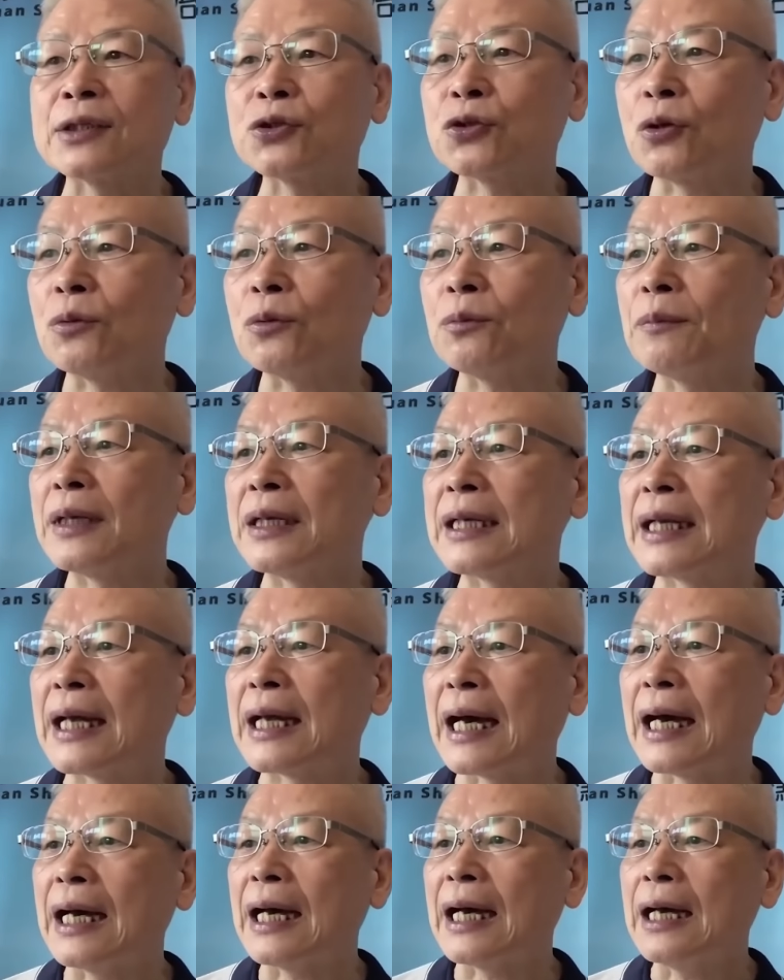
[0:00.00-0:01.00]
胸闷
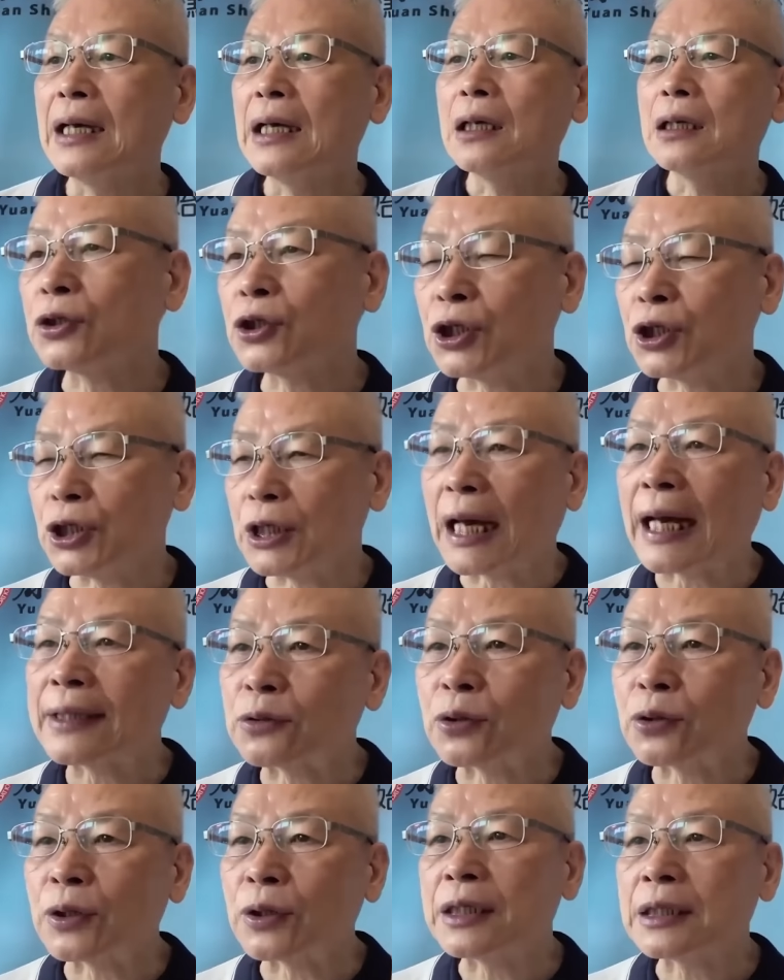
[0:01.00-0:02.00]
啊，去
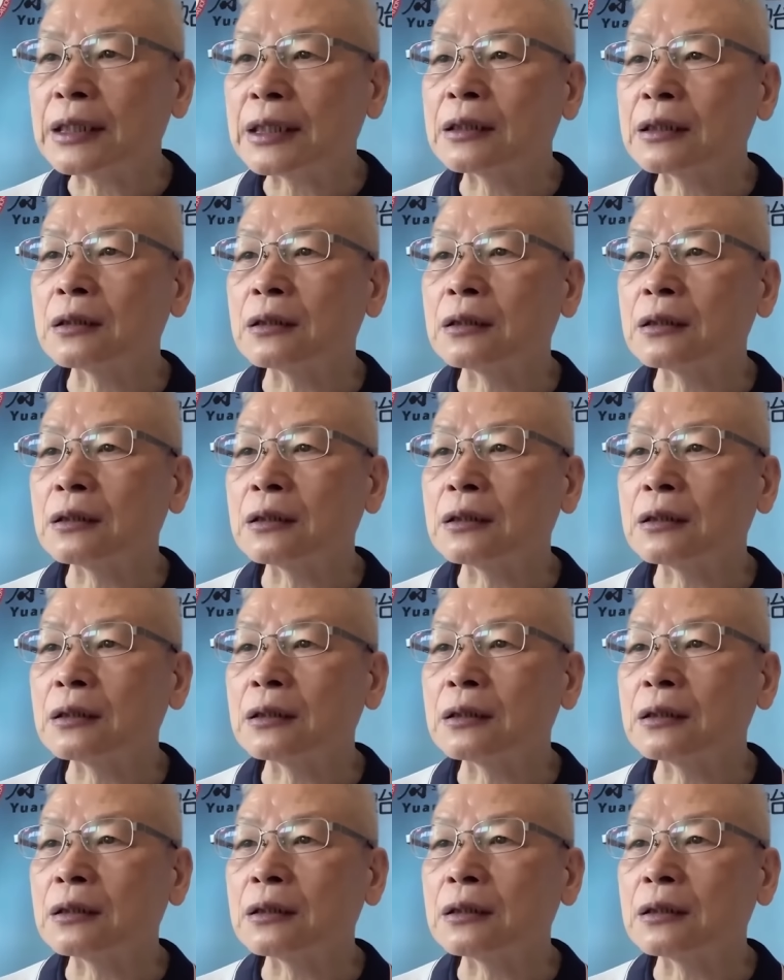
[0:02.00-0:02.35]
按推，